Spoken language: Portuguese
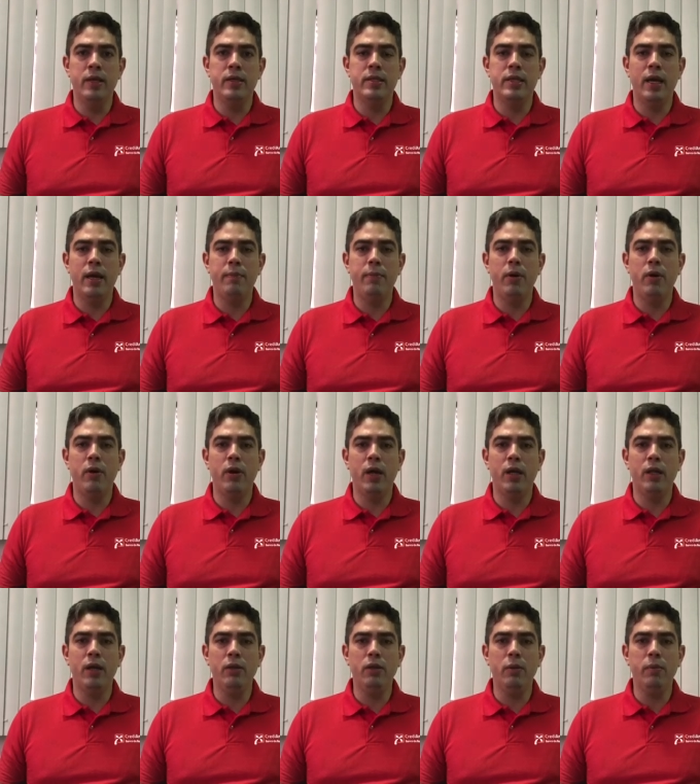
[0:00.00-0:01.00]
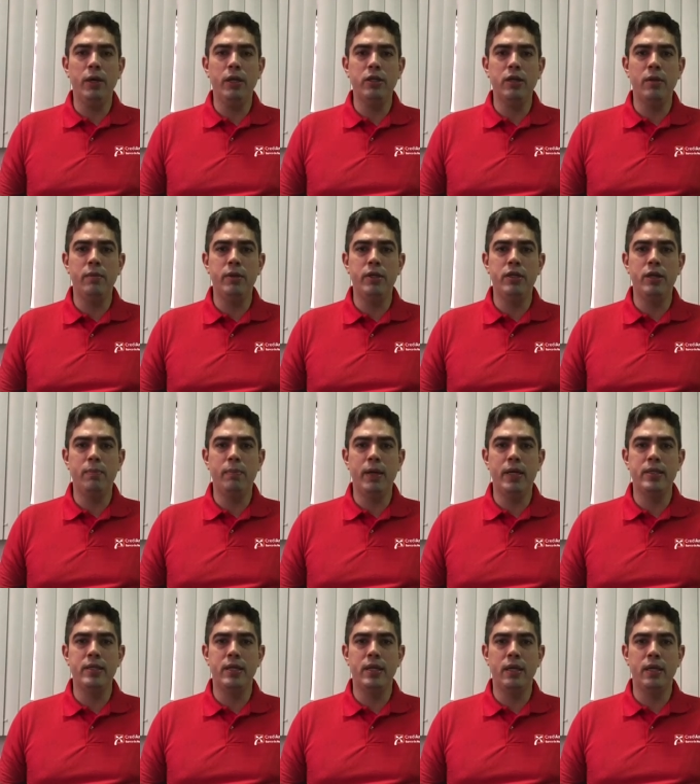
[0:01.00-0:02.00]
será prorrogada automaticamente a
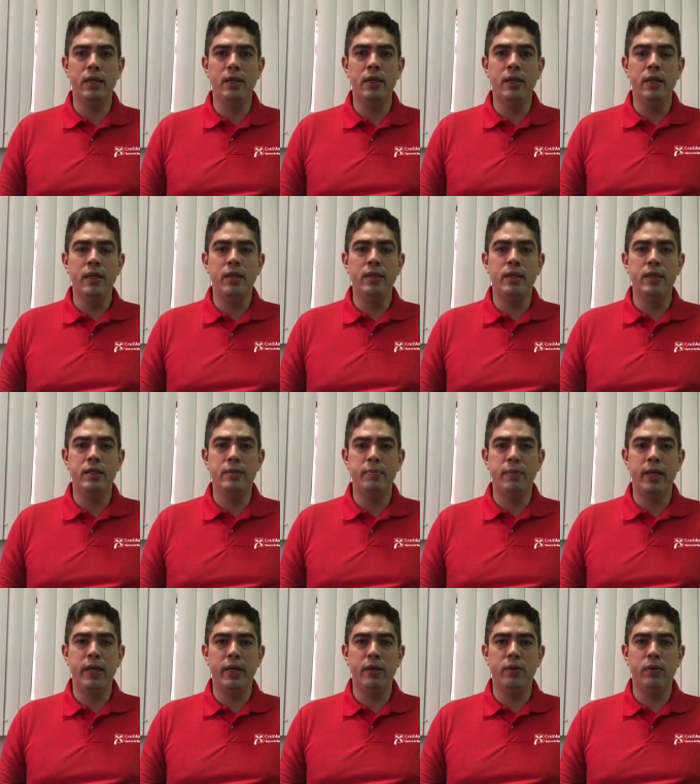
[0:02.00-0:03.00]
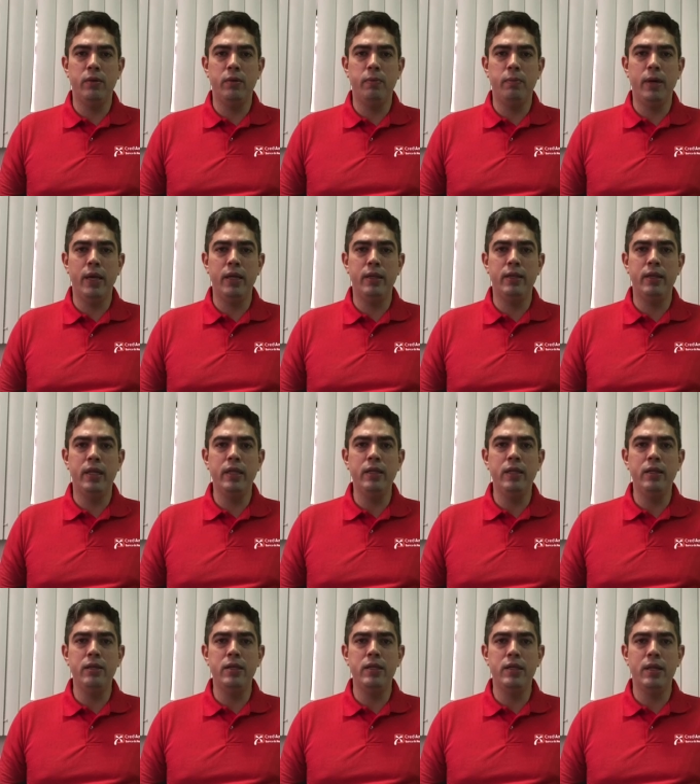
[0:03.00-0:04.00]
parcela desse período para
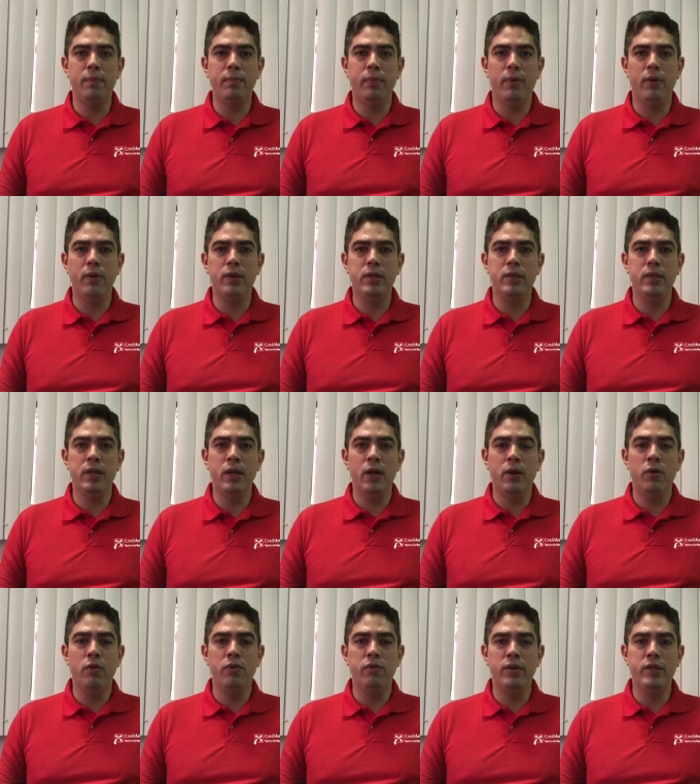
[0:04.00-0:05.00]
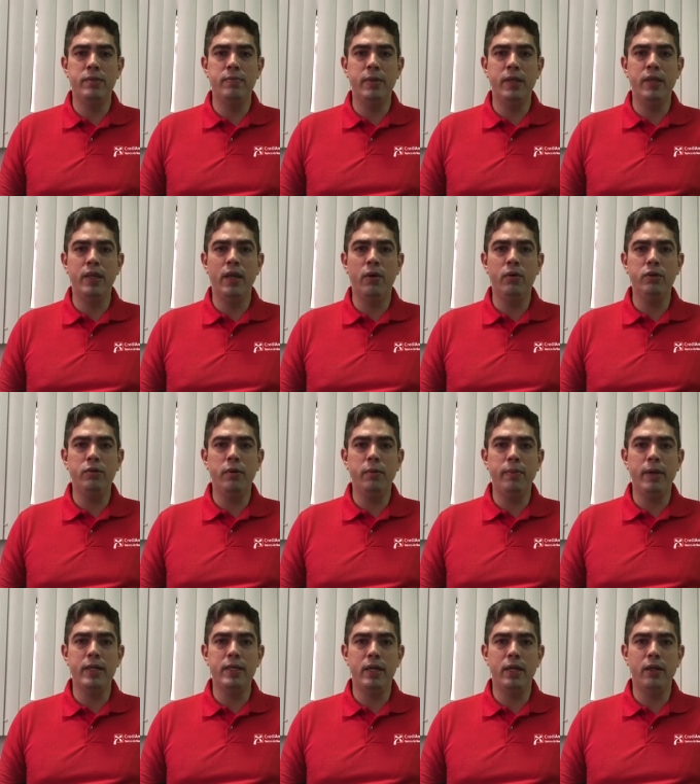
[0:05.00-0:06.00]
30 dias após o vencimento da última
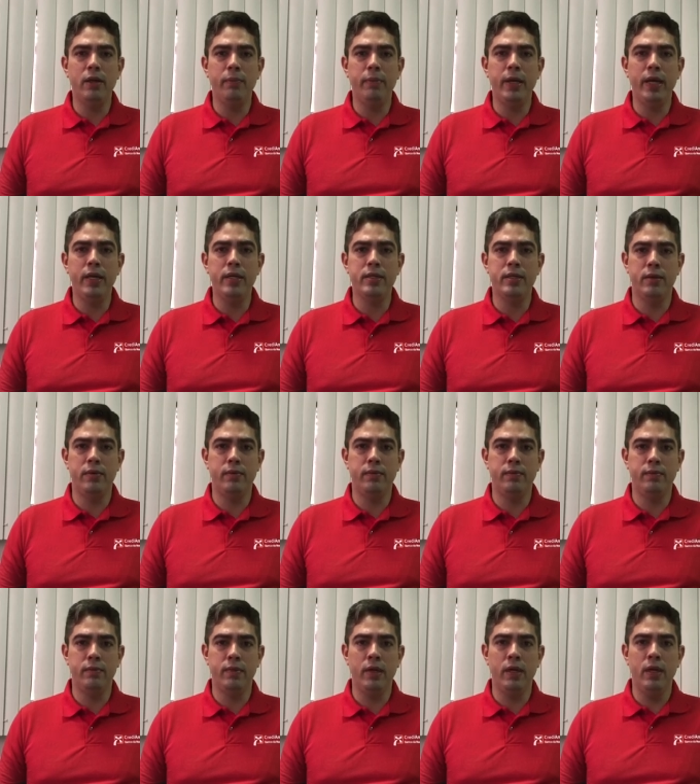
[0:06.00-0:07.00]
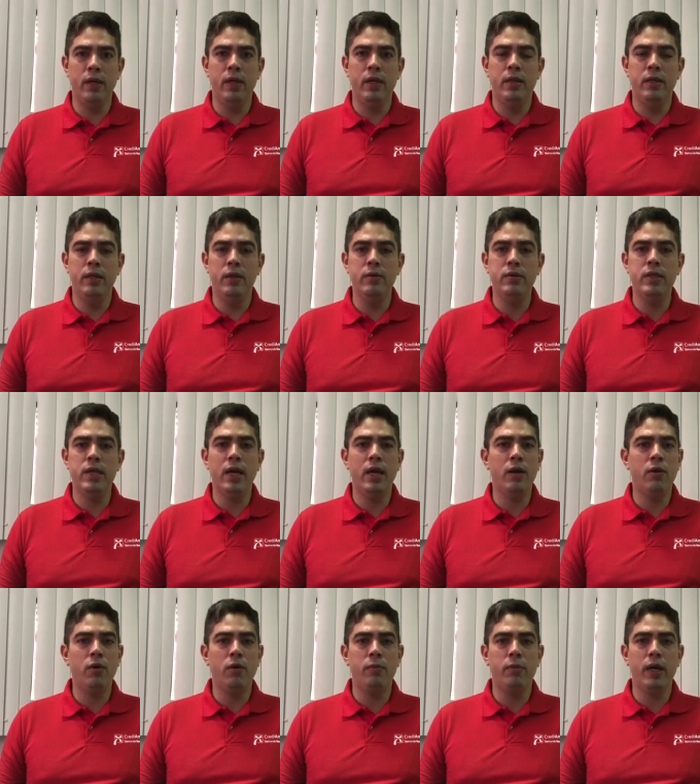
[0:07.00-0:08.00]
parcela da operação, não será
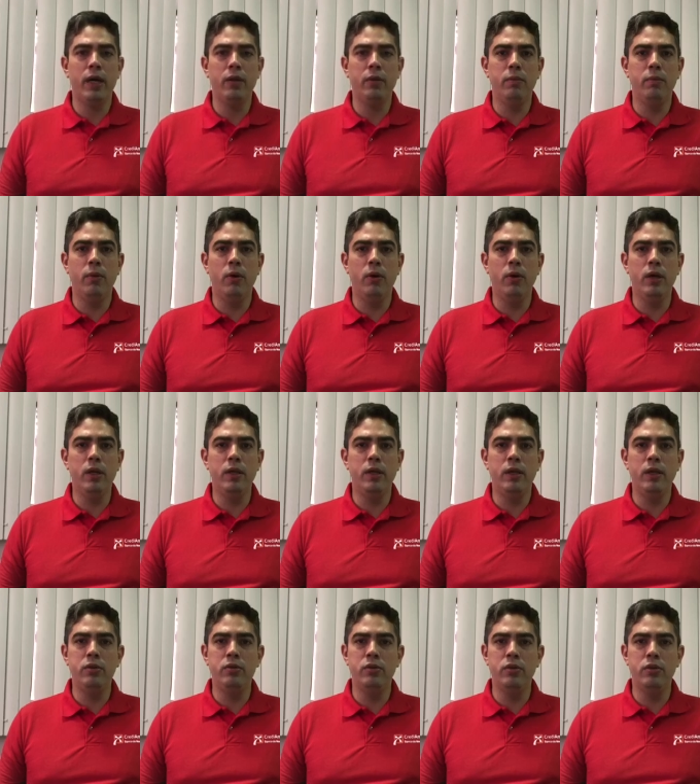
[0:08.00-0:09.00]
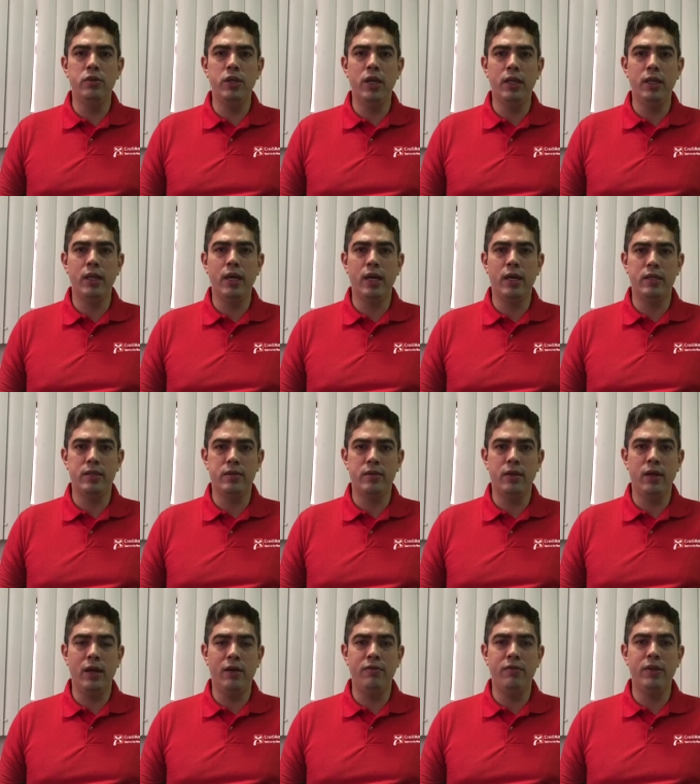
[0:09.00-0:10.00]
cobrado mora nem juros de atraso,
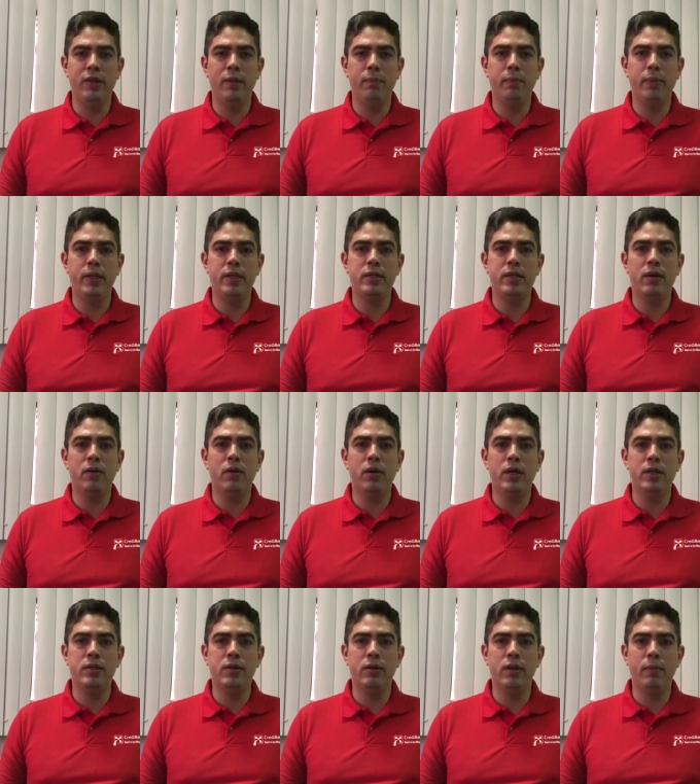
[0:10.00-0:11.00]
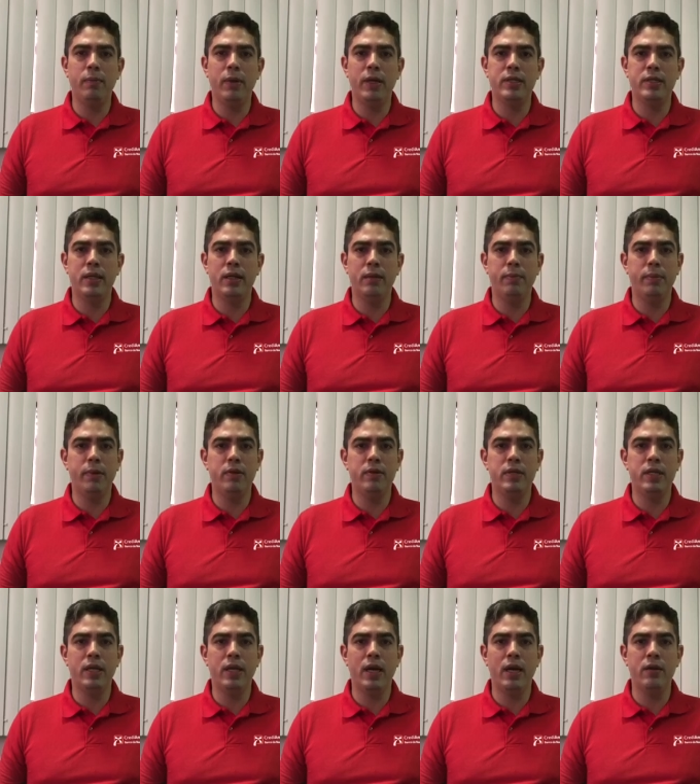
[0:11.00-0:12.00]
havendo apenas a correção da parcela pelos
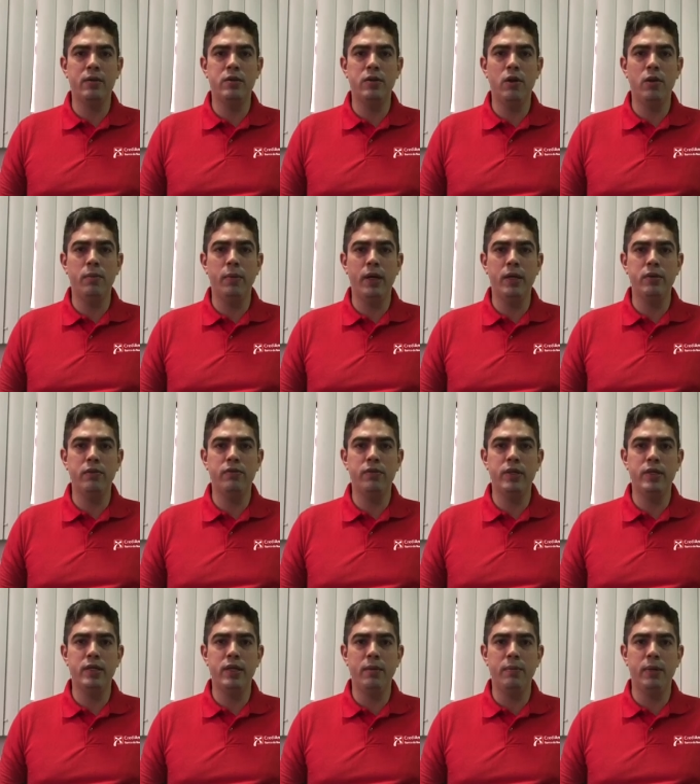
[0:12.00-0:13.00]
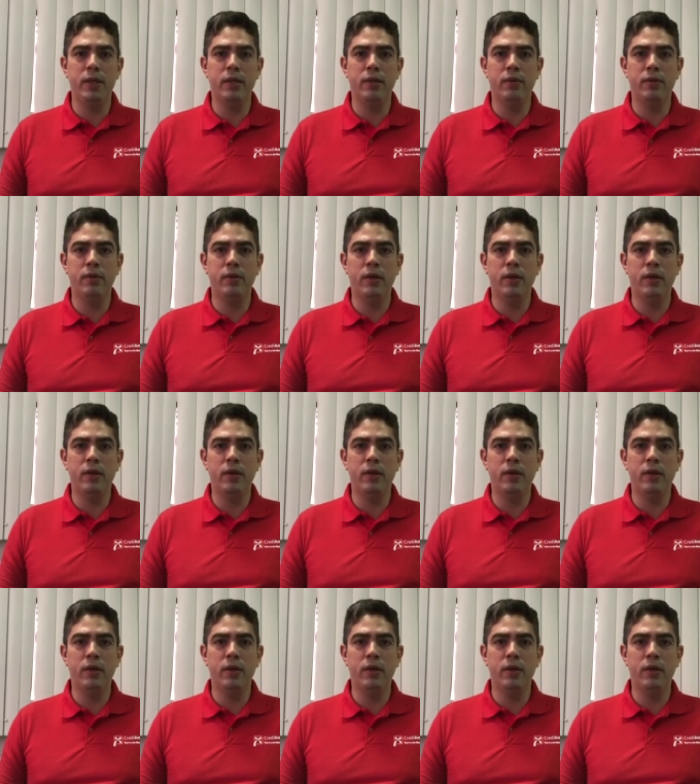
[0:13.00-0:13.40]
encargos normais do financiamento.